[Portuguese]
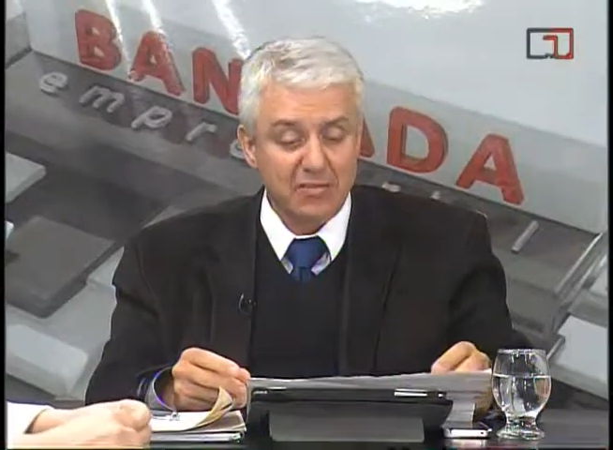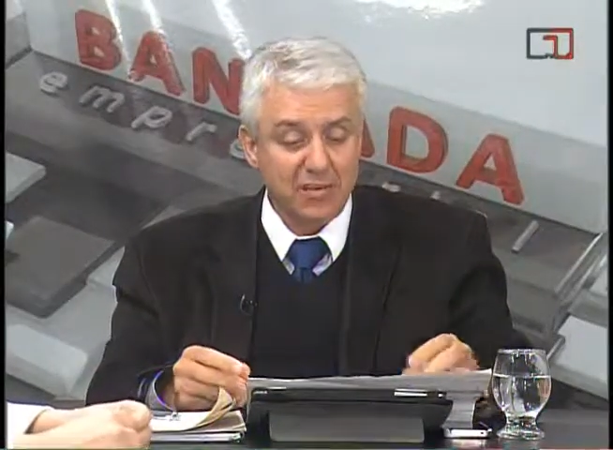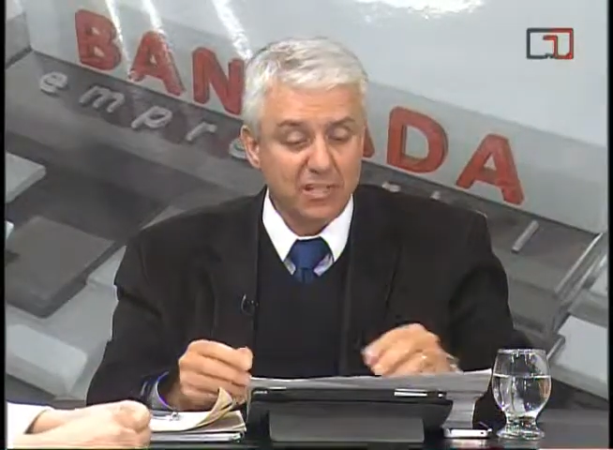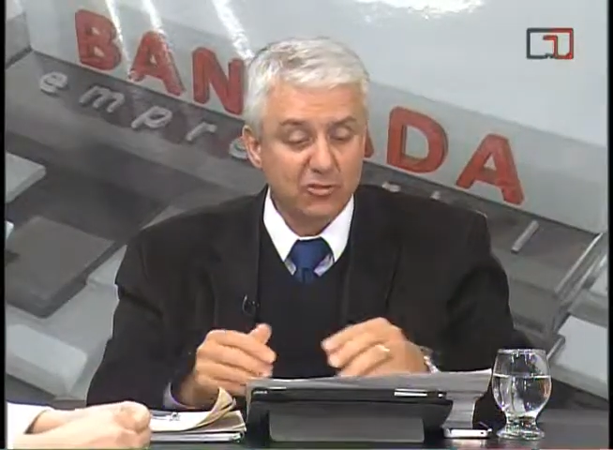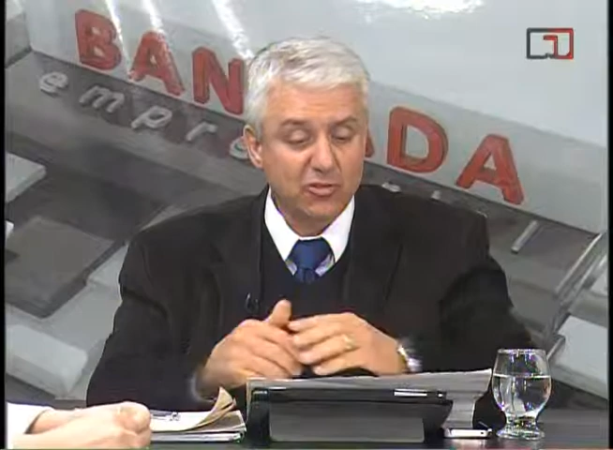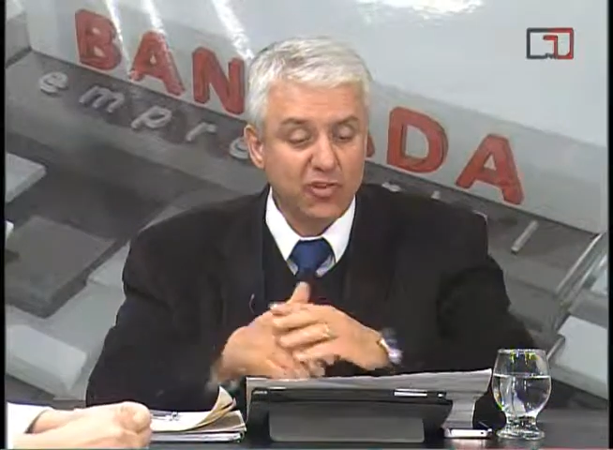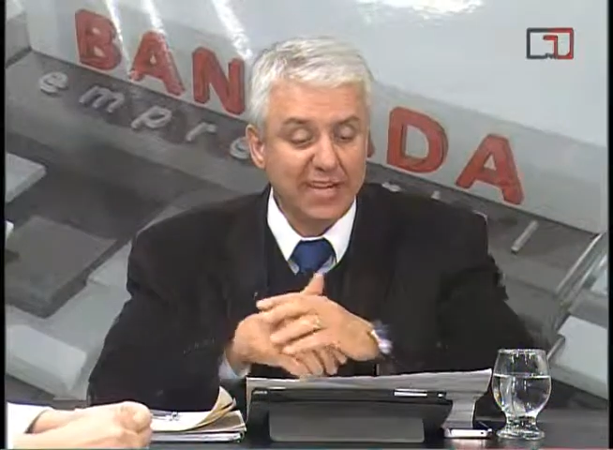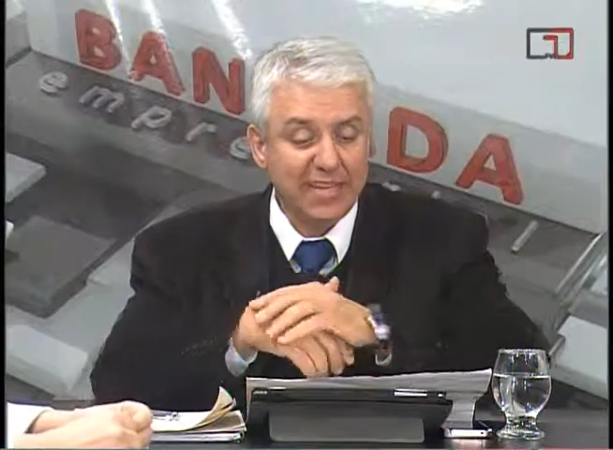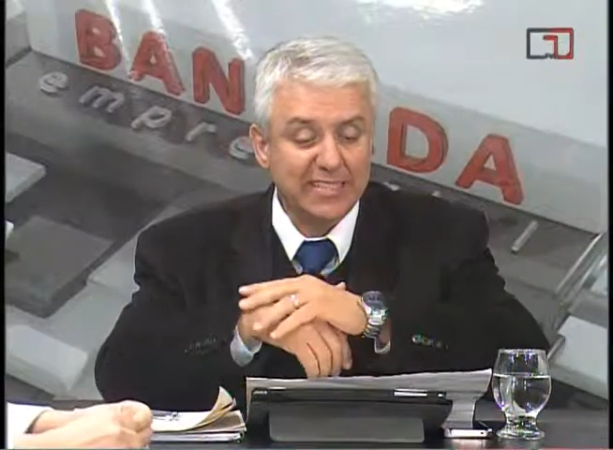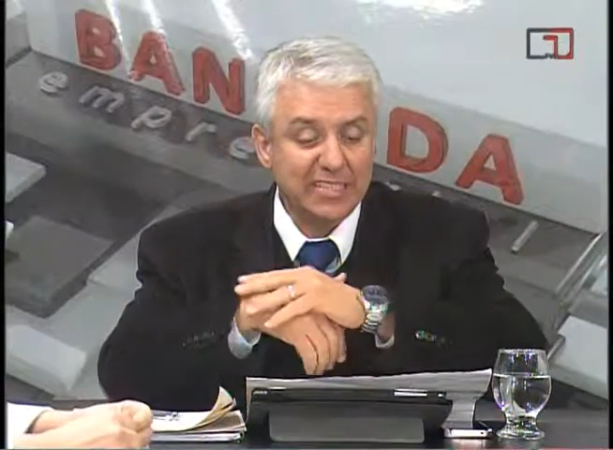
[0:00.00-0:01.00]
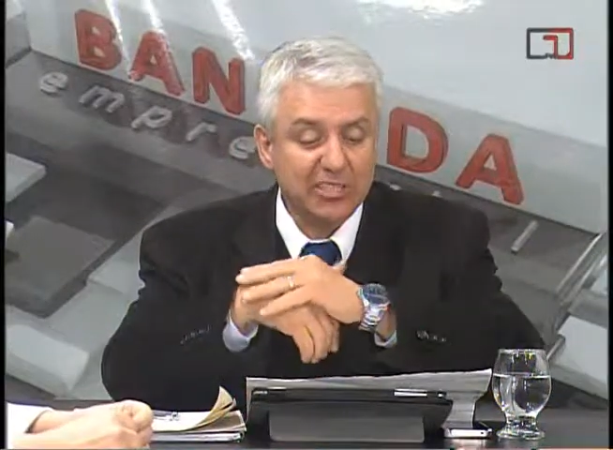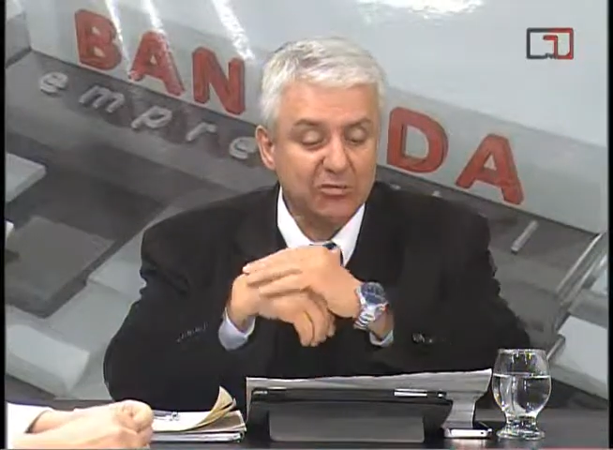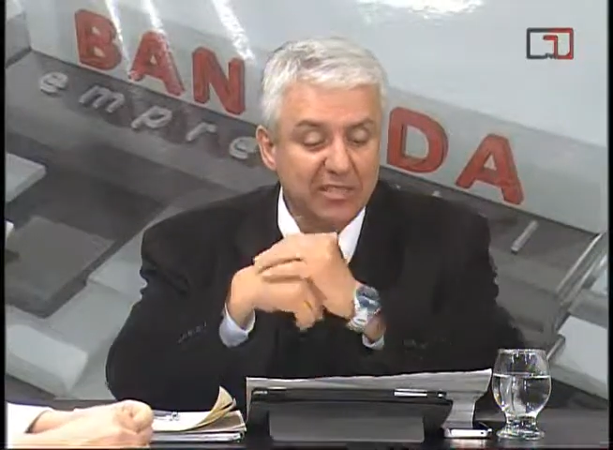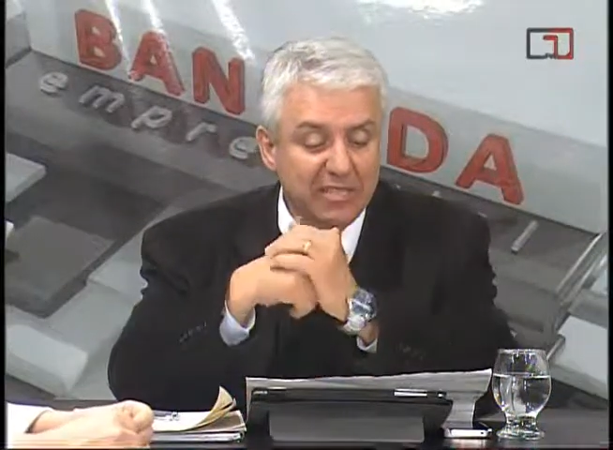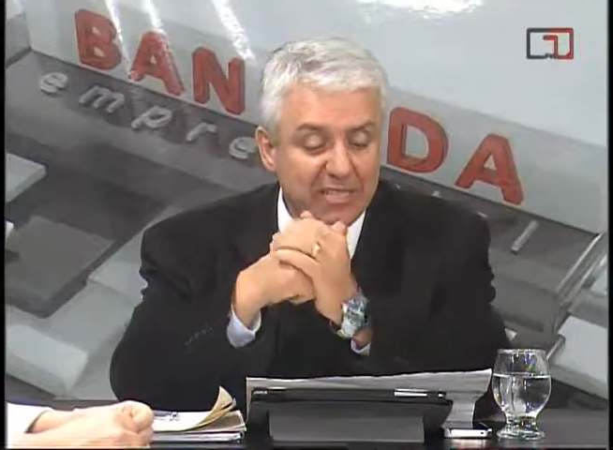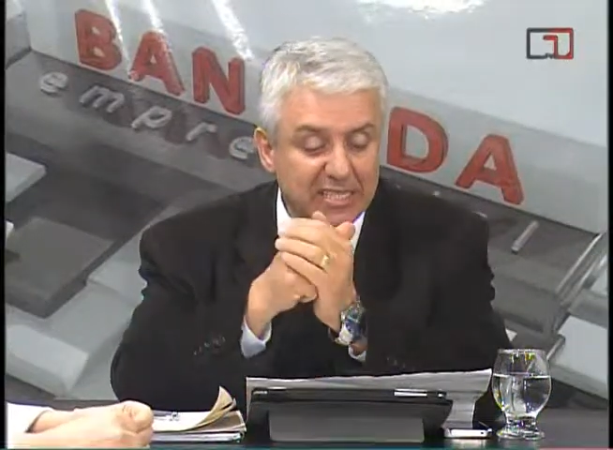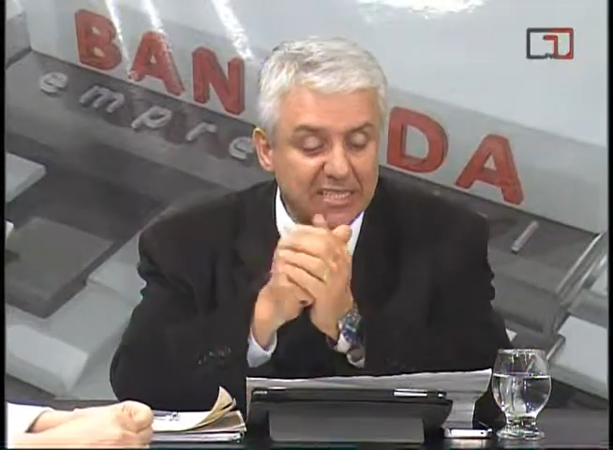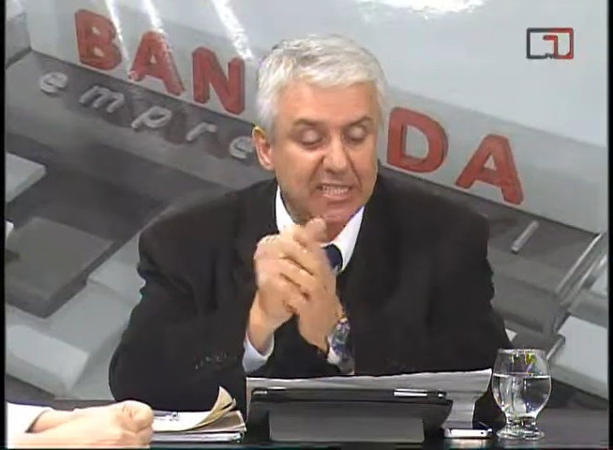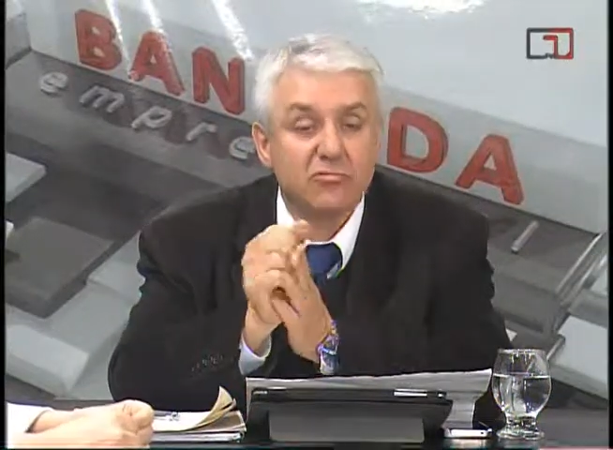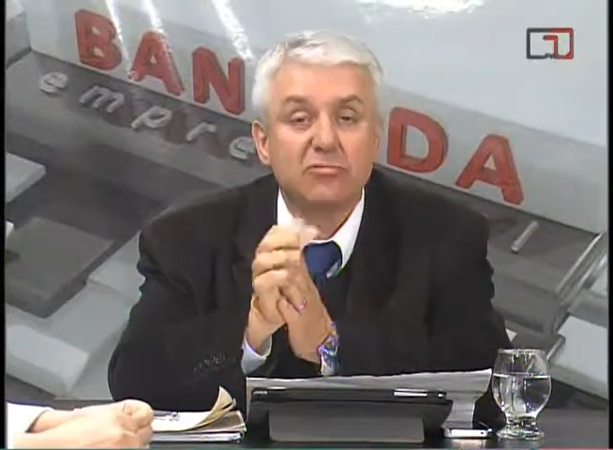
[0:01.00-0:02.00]
vai nos falar dessa
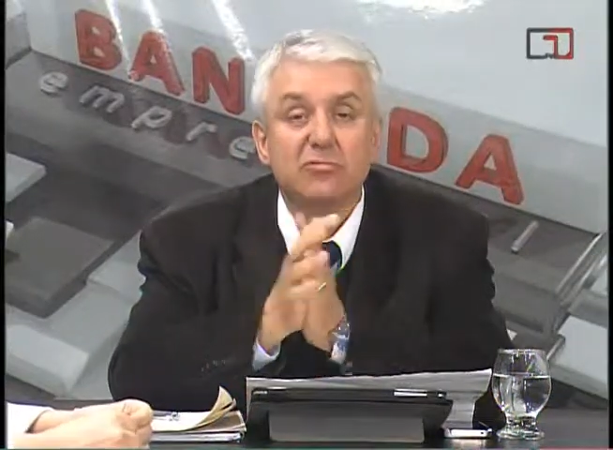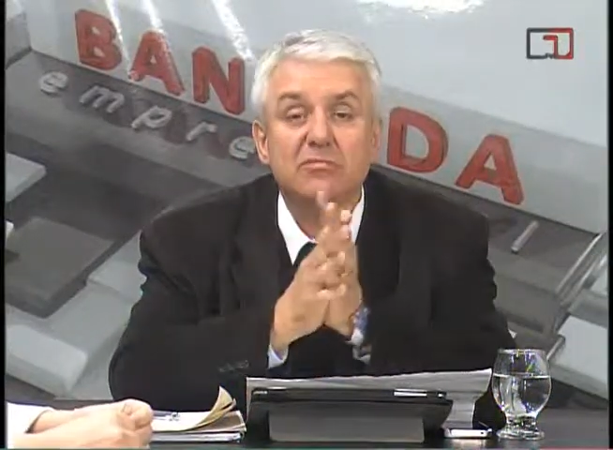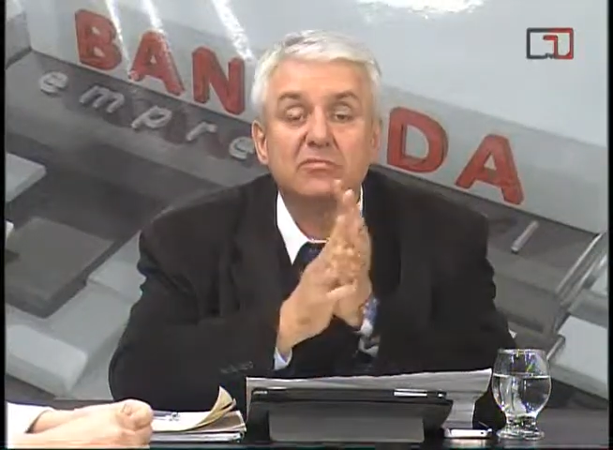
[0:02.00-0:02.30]
orientação